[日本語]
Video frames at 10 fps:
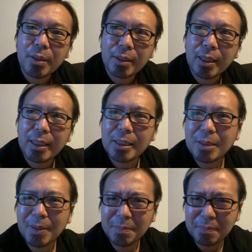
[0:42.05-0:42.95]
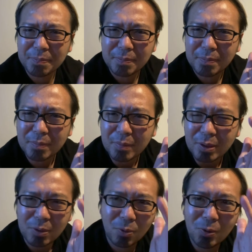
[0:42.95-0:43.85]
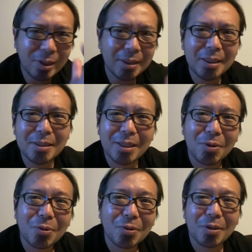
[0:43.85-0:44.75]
で、一番効果的なやつやろうと。